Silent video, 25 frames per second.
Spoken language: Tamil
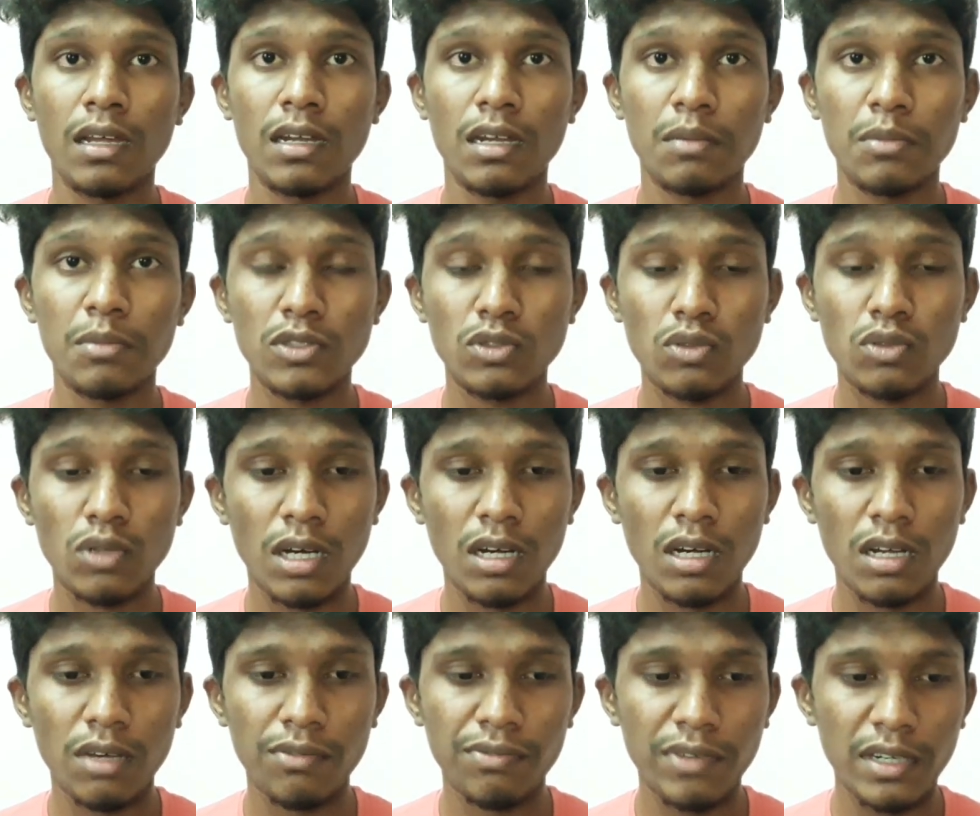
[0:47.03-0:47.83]
நம்ம
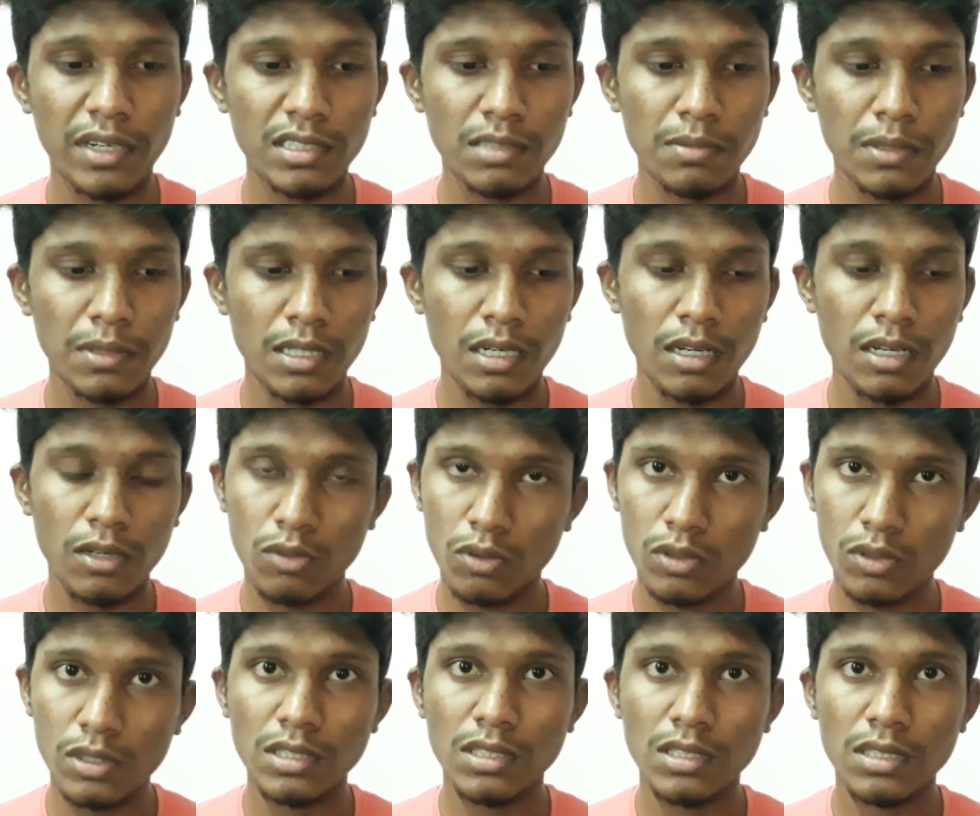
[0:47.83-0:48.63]
சூரியானா ஃபேன்ஸ் பார்த்தீங்கன்னா
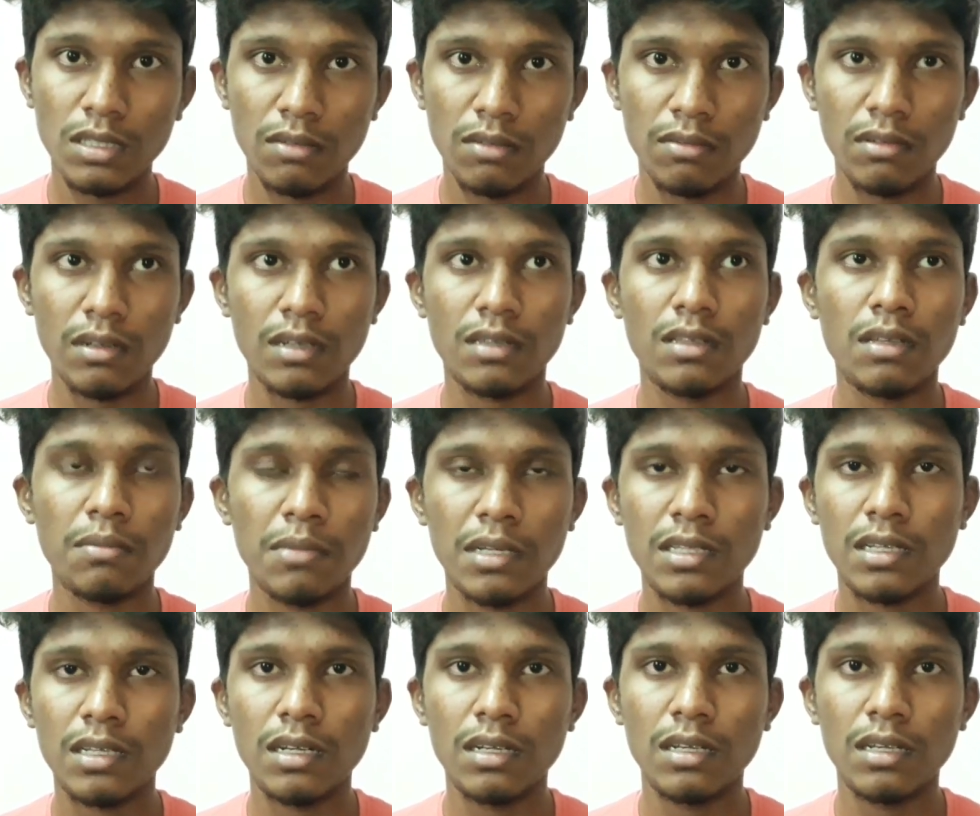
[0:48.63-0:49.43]
கொஞ்சம்
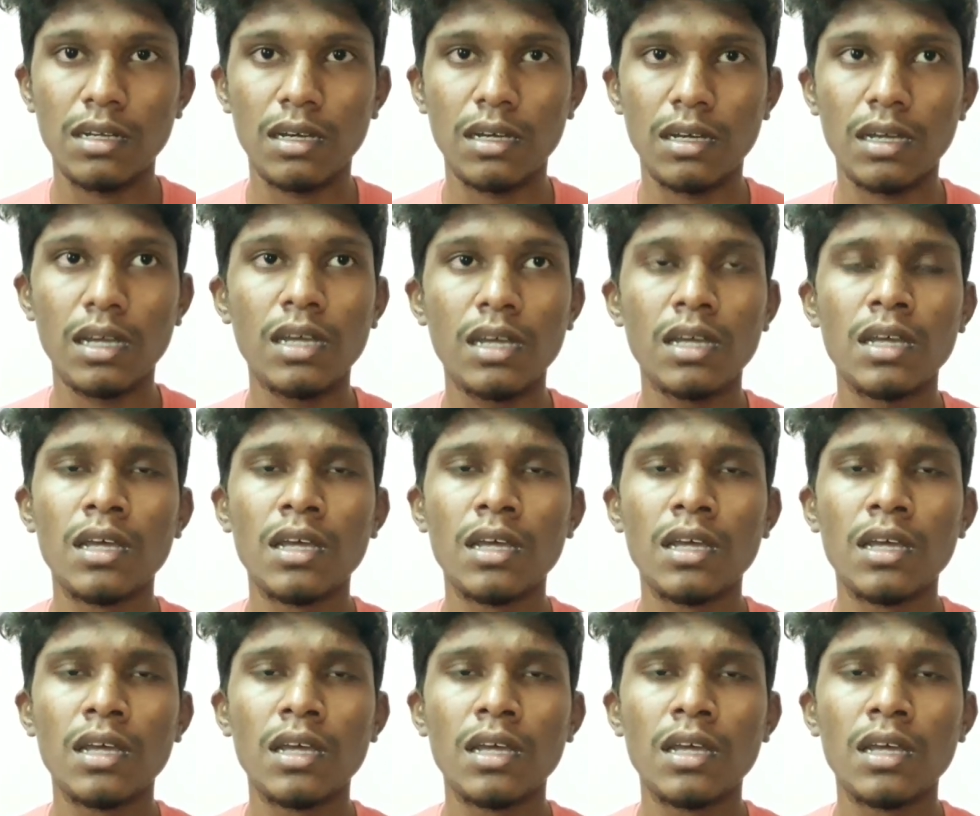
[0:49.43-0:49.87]
வருத்தமாக தான் இருக்கிறாங்க